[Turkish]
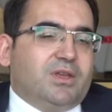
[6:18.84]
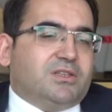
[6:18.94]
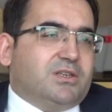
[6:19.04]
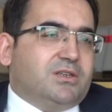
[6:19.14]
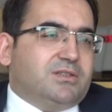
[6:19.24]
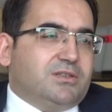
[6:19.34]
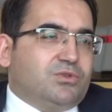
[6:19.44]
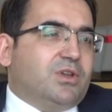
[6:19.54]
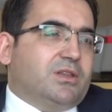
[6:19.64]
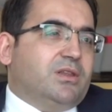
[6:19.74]
geçeriz geçerizi
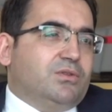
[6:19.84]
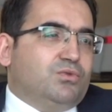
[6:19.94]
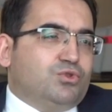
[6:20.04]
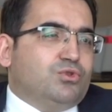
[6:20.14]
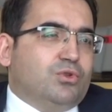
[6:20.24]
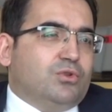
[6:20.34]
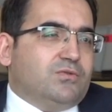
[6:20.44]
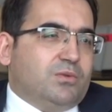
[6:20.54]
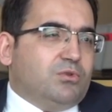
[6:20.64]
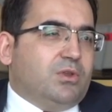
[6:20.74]
sürekli
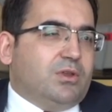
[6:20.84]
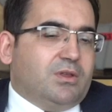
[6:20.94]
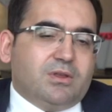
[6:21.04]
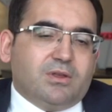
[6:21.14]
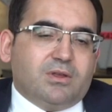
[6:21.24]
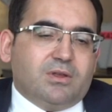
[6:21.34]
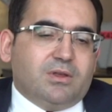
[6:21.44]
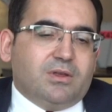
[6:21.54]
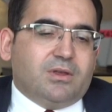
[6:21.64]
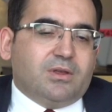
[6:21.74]
düşünüyoruz ve buna e,
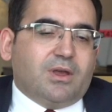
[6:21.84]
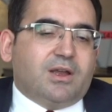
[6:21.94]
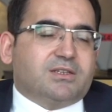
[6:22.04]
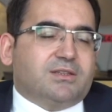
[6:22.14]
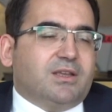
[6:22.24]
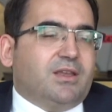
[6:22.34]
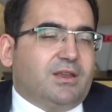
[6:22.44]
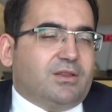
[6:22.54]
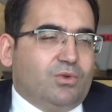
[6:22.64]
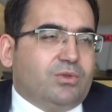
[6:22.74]
karşında
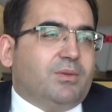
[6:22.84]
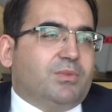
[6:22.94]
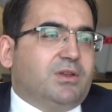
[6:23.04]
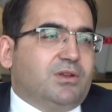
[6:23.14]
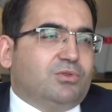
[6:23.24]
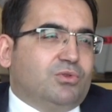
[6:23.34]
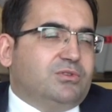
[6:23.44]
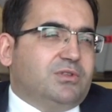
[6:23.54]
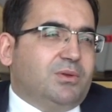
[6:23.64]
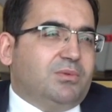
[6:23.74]
gerekli önlemleri
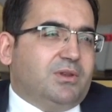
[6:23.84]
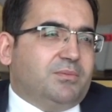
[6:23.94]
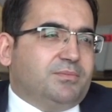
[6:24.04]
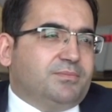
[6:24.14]
alıyoruz diyebilirim.